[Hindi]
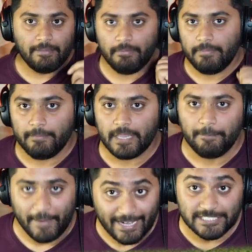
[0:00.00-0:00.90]
अभी भी हमारा
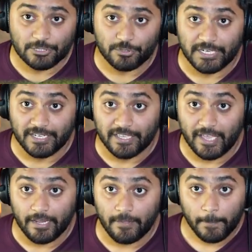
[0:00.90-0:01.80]
बैट से तो रन नहीं
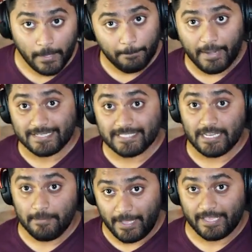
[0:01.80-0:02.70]
आया ना बैट्स
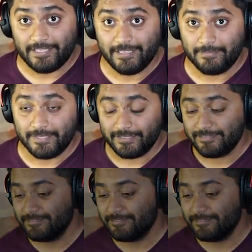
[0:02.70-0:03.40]
आना बाकी है अभी